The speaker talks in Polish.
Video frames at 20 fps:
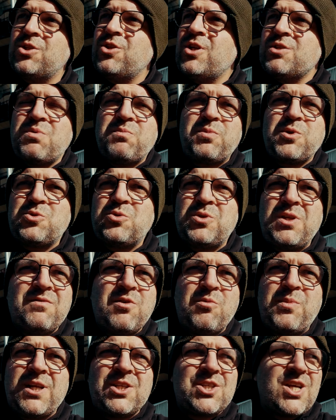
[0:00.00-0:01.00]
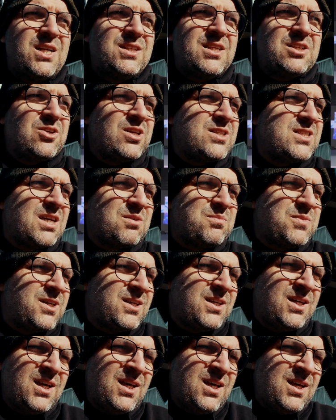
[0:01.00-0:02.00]
że to jest po prostu niewyobrażalne, to jest
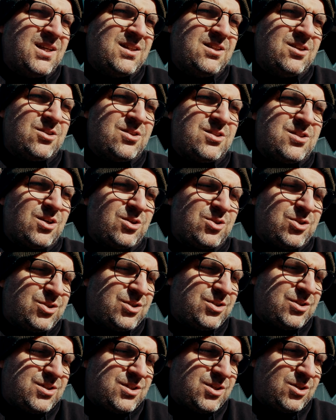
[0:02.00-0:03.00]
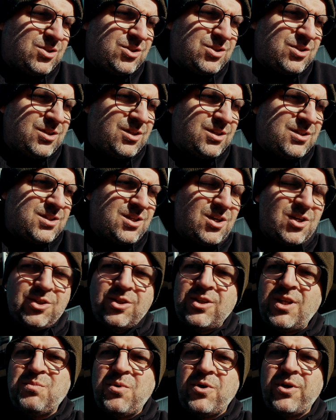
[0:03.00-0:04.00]
jakby no coś, coś, co
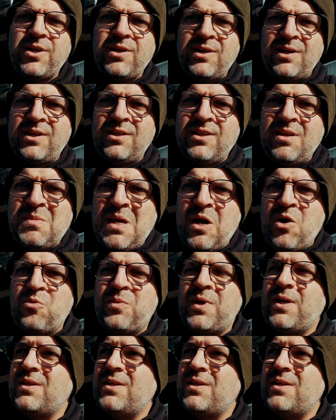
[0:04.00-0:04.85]
do tej pory nie miało